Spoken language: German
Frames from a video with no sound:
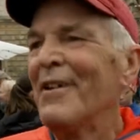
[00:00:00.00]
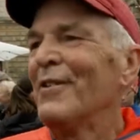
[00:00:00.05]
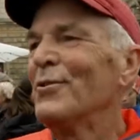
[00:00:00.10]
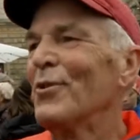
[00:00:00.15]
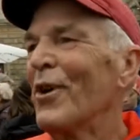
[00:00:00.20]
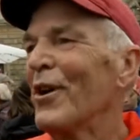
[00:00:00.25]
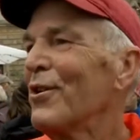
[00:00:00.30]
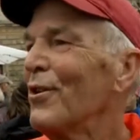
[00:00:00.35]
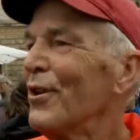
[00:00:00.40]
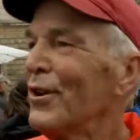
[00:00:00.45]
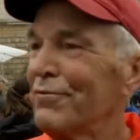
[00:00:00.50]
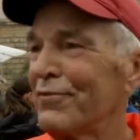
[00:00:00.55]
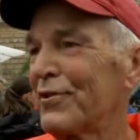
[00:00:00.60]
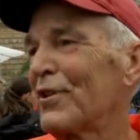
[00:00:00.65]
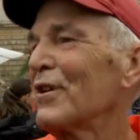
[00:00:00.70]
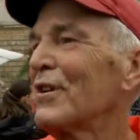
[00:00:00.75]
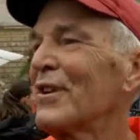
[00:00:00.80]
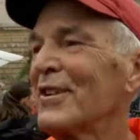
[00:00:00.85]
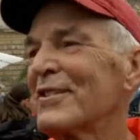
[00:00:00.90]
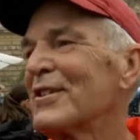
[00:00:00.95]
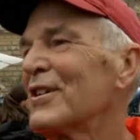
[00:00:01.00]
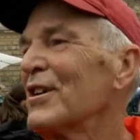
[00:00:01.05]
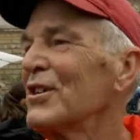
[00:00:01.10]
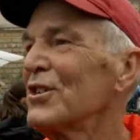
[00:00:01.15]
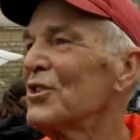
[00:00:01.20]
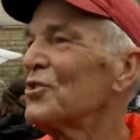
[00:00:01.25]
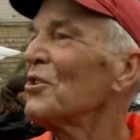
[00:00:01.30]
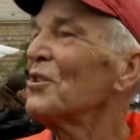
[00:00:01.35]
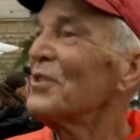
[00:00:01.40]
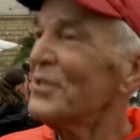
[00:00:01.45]
neue Hüfte
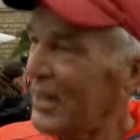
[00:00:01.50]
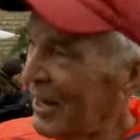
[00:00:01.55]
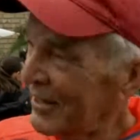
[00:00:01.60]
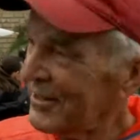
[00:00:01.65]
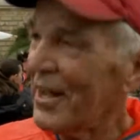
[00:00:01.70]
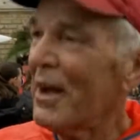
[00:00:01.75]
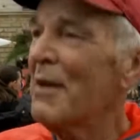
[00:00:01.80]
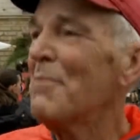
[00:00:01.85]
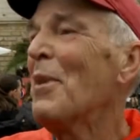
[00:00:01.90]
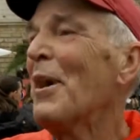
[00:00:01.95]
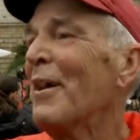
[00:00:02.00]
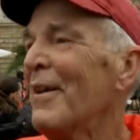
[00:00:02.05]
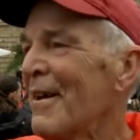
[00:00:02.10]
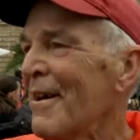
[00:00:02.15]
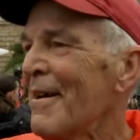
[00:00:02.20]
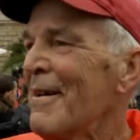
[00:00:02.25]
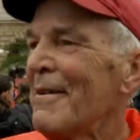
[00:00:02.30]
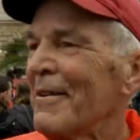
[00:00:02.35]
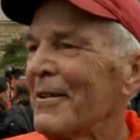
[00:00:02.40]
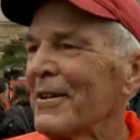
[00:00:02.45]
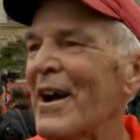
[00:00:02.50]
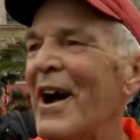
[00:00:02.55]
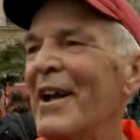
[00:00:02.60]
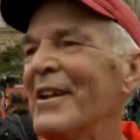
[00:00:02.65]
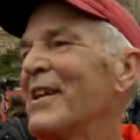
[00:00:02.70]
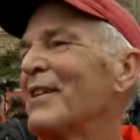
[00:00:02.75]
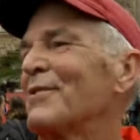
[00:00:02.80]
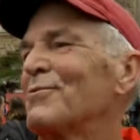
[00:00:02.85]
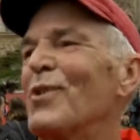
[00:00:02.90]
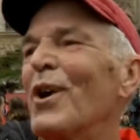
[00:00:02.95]
gekriegt und deshalb kann
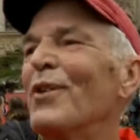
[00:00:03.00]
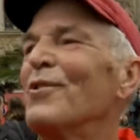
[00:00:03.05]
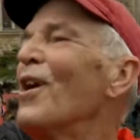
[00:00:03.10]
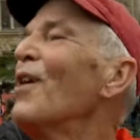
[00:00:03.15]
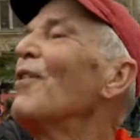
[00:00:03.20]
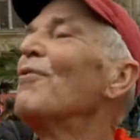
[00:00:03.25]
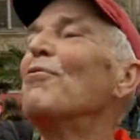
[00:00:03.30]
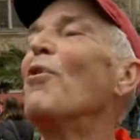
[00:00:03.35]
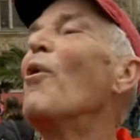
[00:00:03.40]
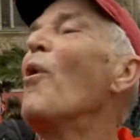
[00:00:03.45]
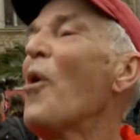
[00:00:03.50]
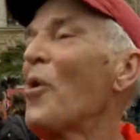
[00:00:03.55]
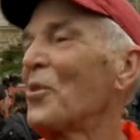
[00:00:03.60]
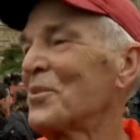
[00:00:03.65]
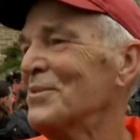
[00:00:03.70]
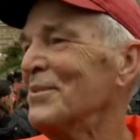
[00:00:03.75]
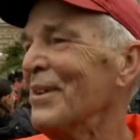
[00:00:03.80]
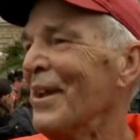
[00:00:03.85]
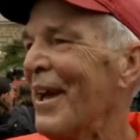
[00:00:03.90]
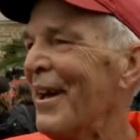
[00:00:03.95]
ich nur noch walken.